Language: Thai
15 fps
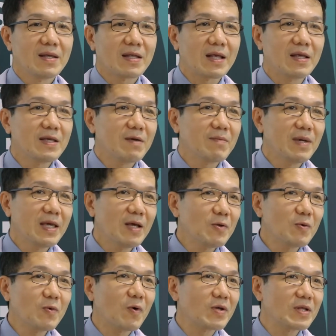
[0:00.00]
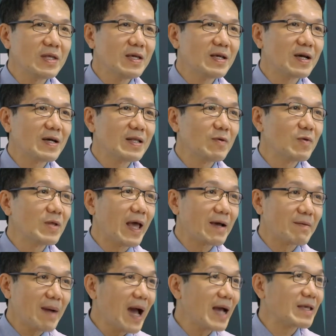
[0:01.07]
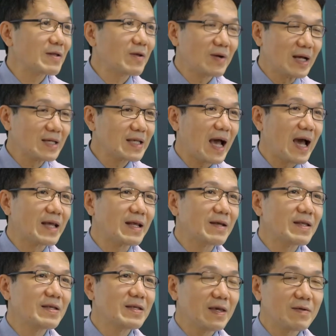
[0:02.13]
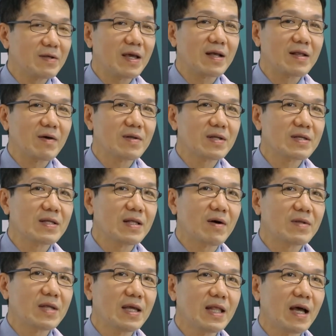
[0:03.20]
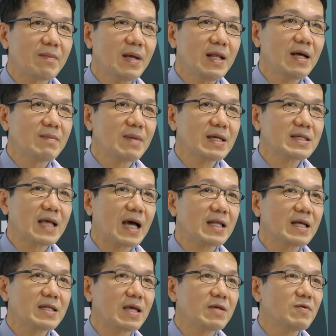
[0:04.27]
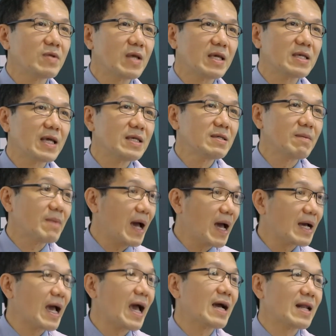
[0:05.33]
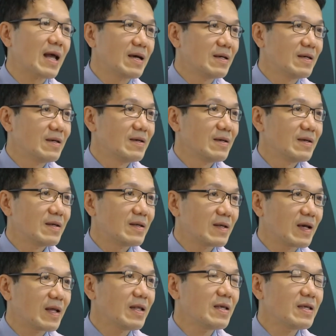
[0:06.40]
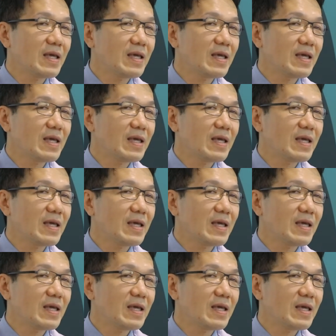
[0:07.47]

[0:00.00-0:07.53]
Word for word: แต่จริงๆไม่ใช่ทุกคนที่เกินรุนแรงมากจะต้องรักษานะจริงๆเนี่ยเราแนะนำให้เริ่มรักษาตั้งแต่หยุดหายใจ15ครั้งละงั้นจ